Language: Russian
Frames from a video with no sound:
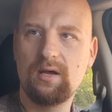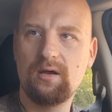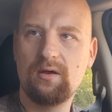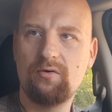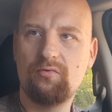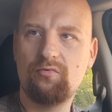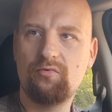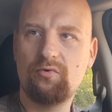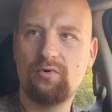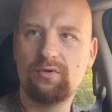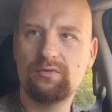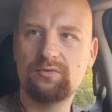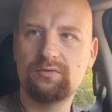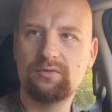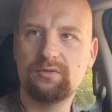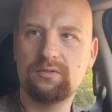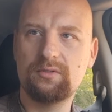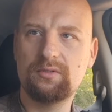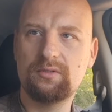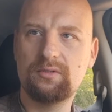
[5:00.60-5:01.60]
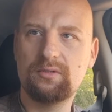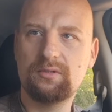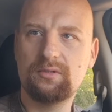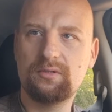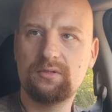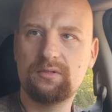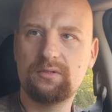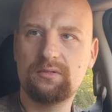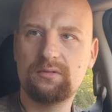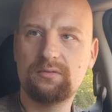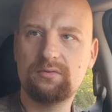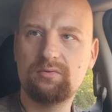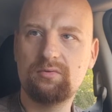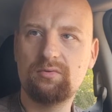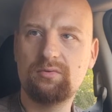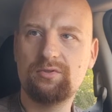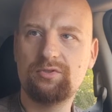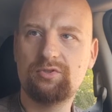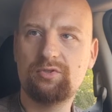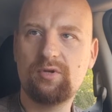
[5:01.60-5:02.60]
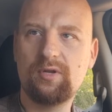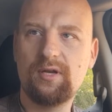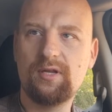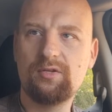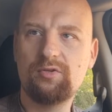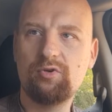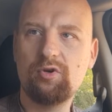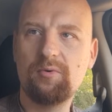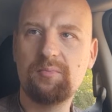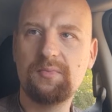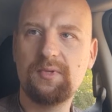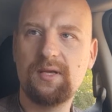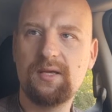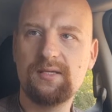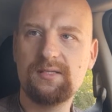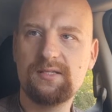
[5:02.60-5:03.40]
Вот. Э, ну, история темная.